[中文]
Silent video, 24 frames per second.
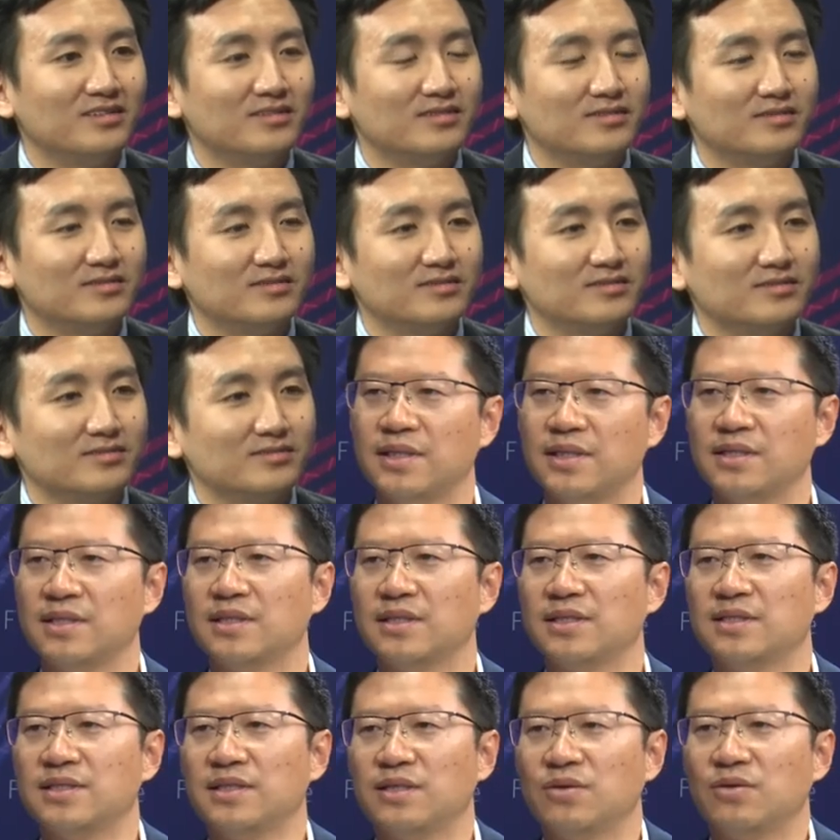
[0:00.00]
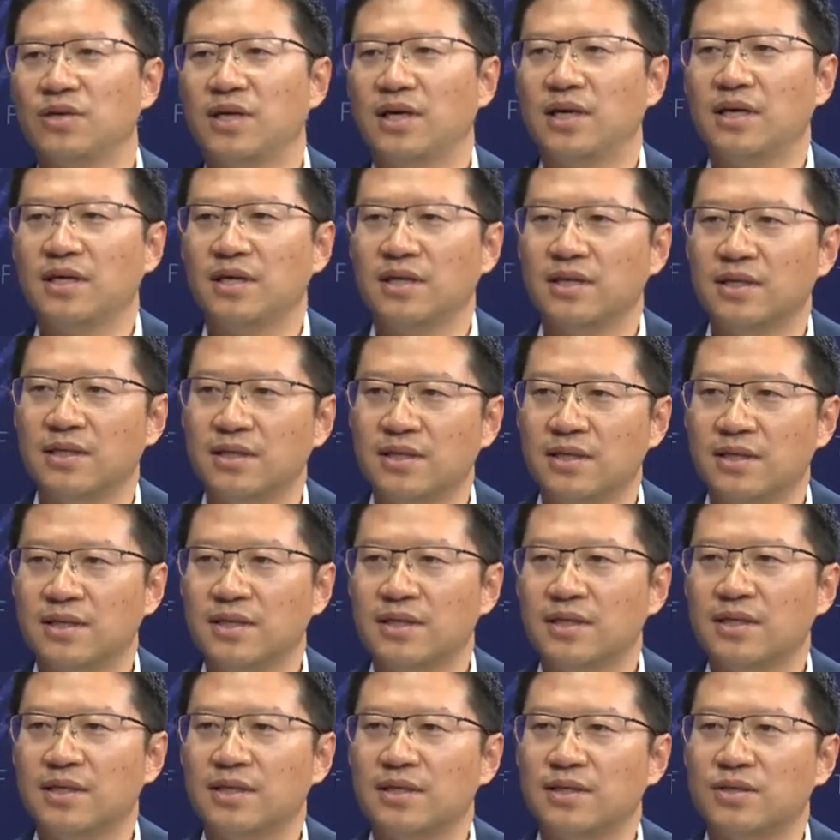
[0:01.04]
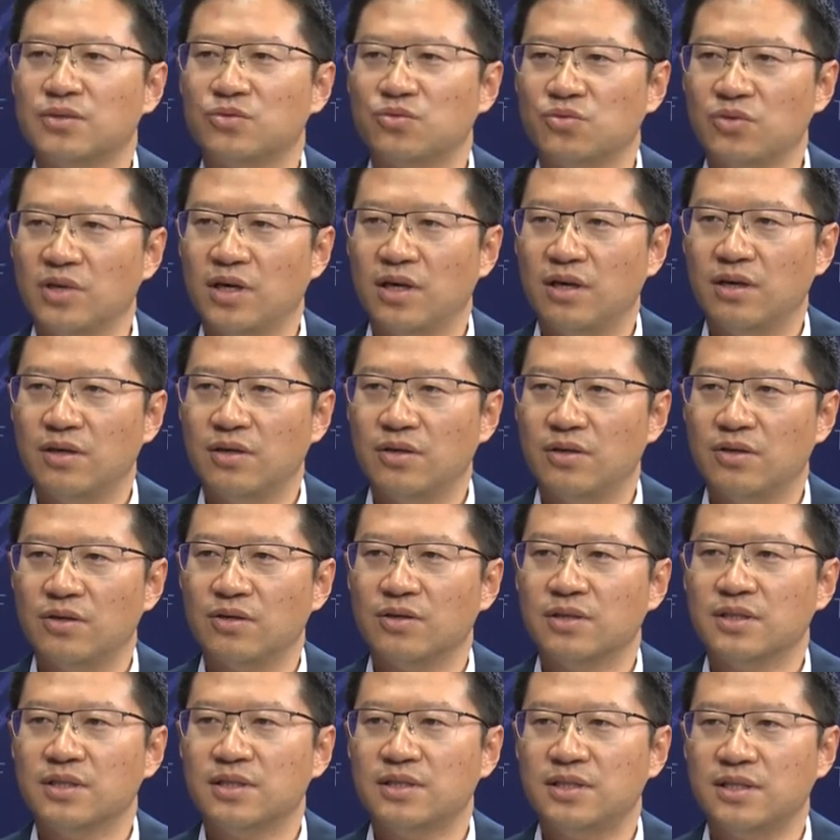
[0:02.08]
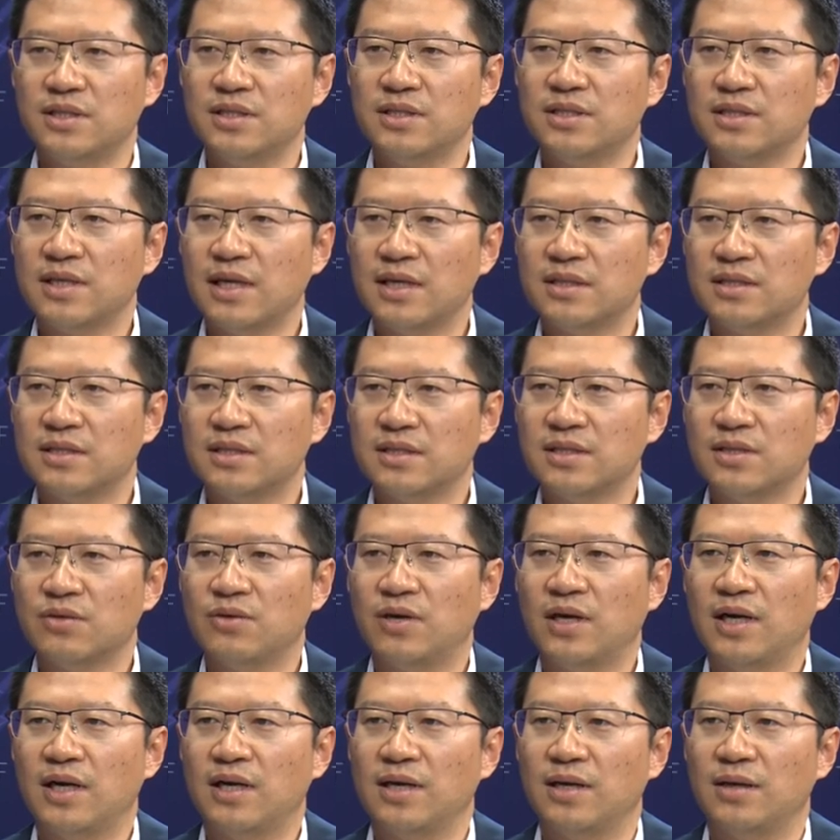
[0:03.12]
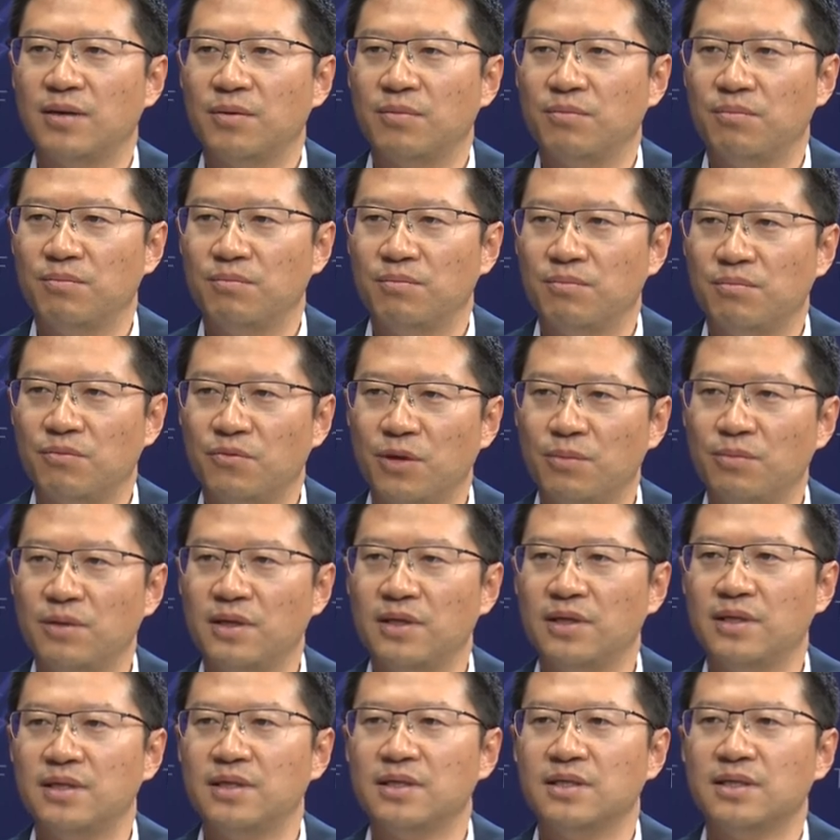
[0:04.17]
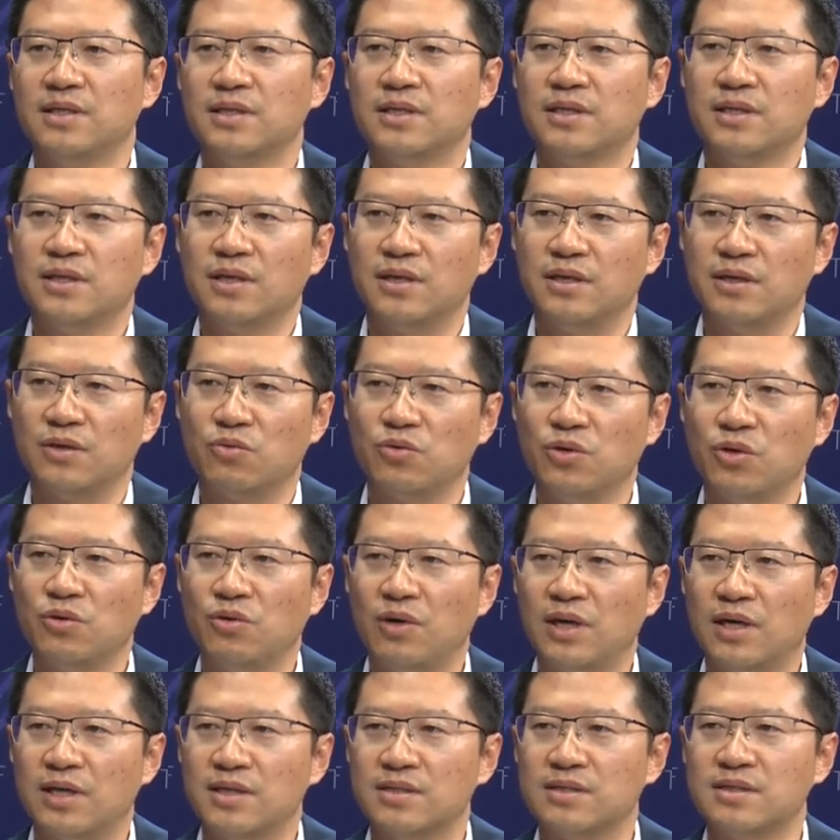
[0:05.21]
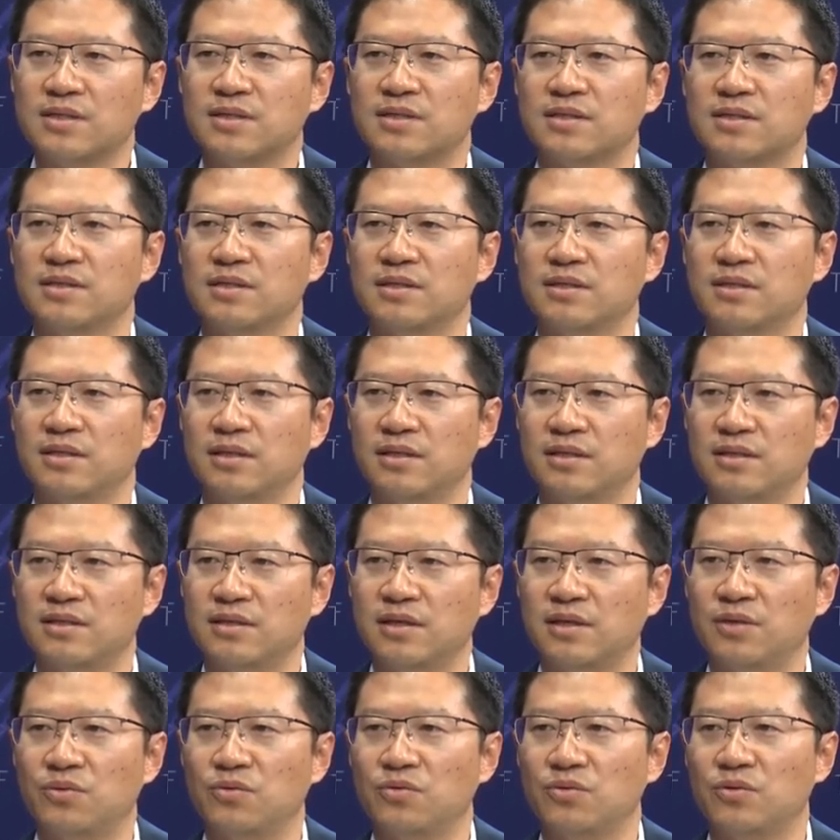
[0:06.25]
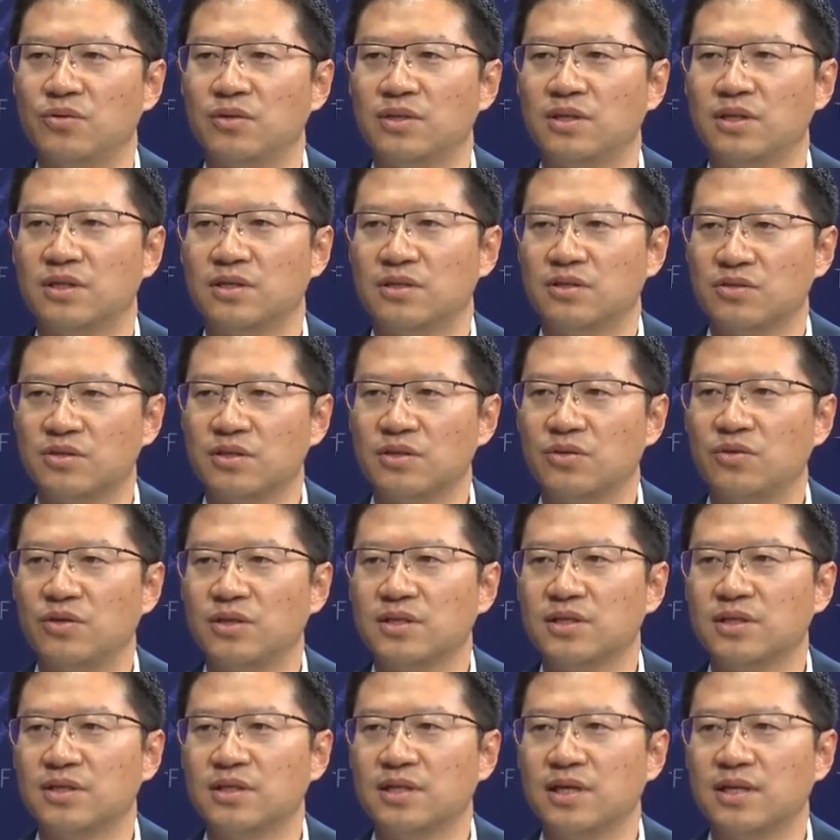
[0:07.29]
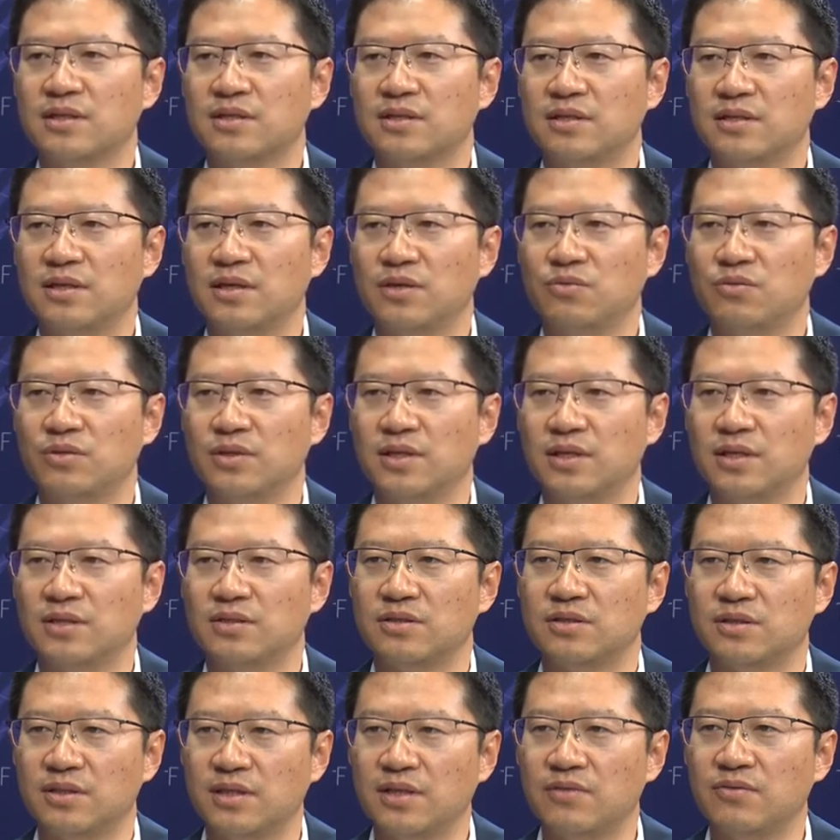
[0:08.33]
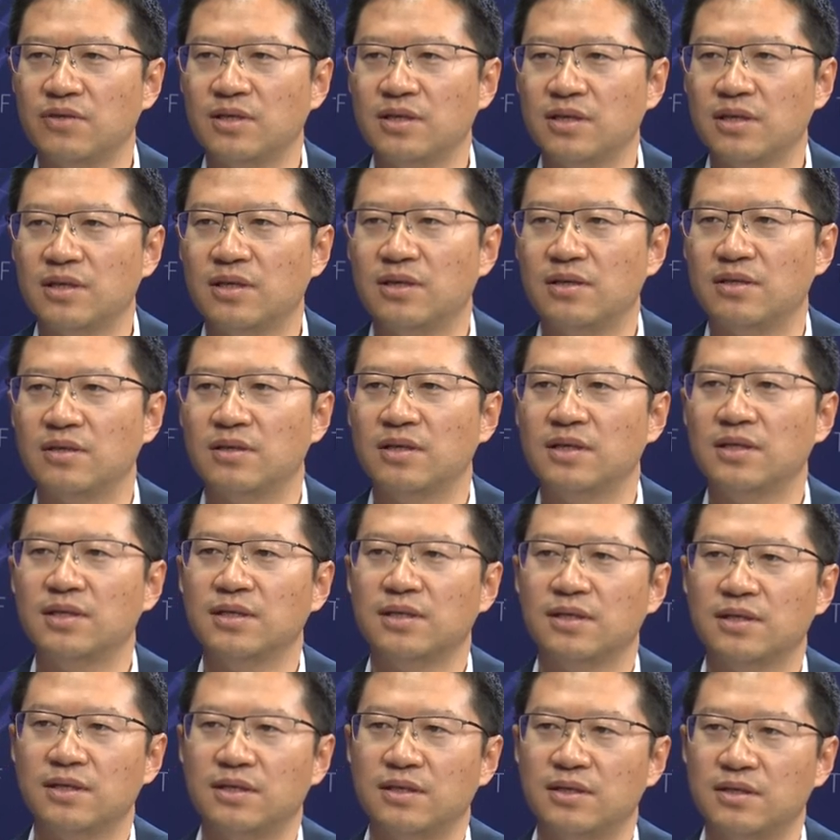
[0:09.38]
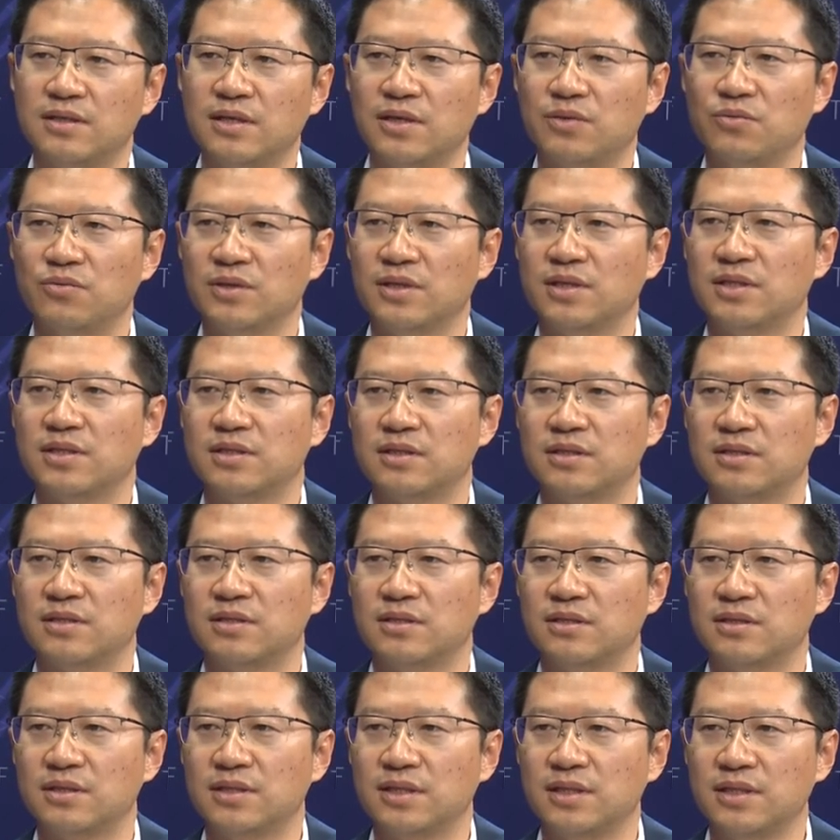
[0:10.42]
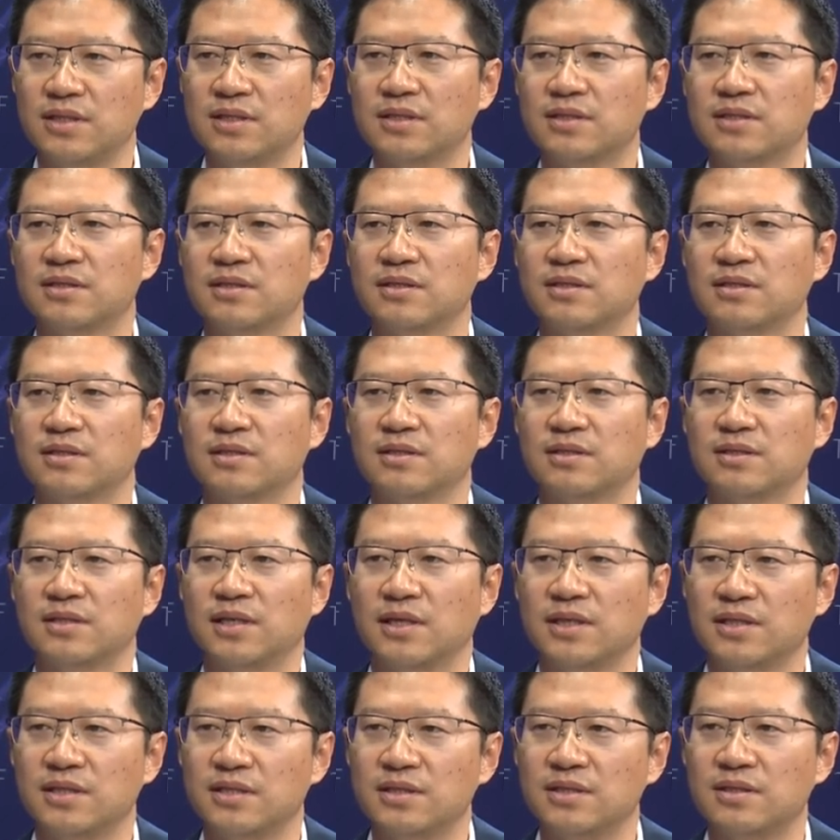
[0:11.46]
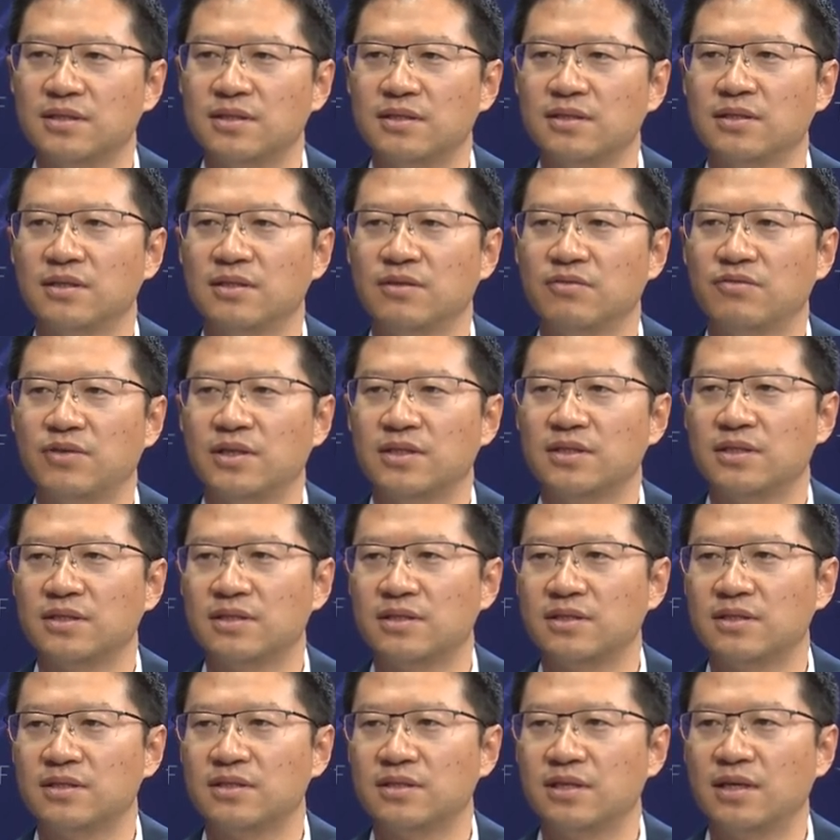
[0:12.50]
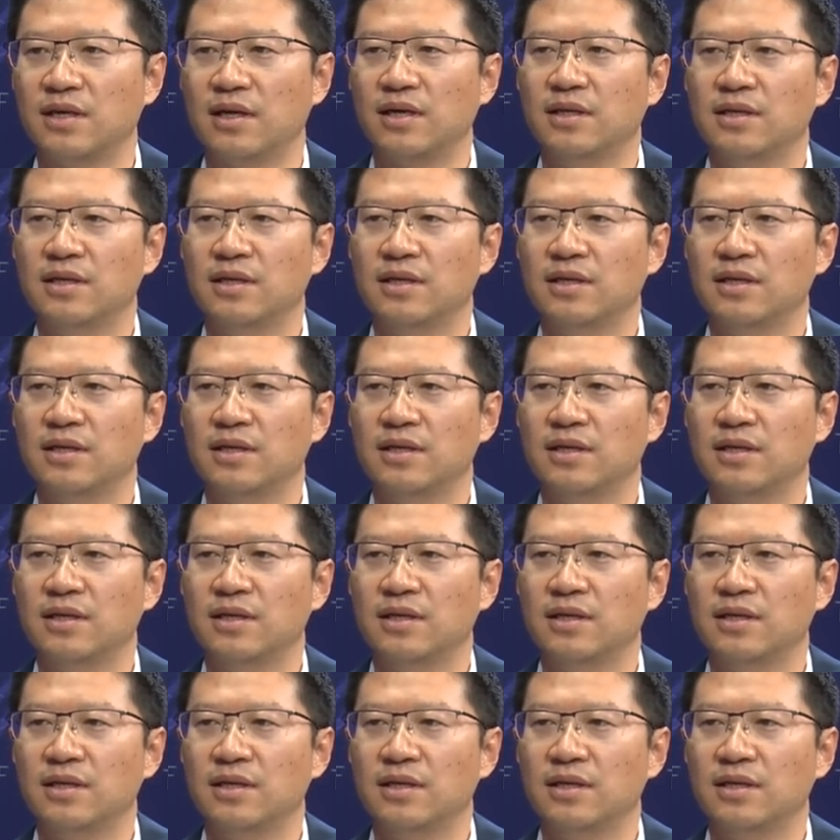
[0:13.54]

呃，在的计划，呃，主要行星探测计划，我们呃规划了四次任务。首次火星探测任务呢，就是“天文一号”呃任务呢是第一次，它已经发射实施了。